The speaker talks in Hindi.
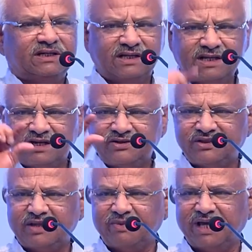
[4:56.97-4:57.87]
हियर इज
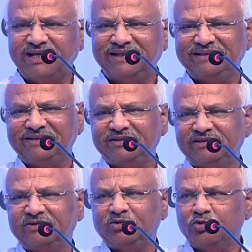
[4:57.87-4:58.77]
द मैन
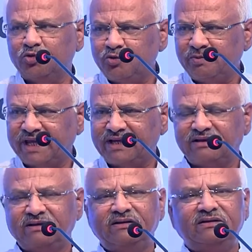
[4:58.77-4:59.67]
हु
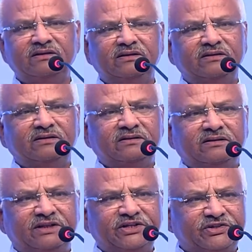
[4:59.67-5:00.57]
मेक
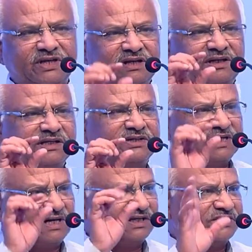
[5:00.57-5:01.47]
द सन
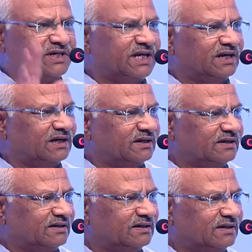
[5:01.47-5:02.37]
स्टैंड स्टिल
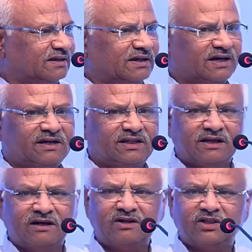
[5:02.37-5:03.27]
एंड
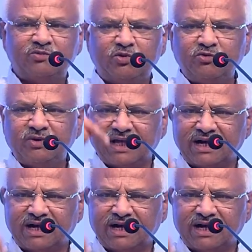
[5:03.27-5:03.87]
द अर्थ मूव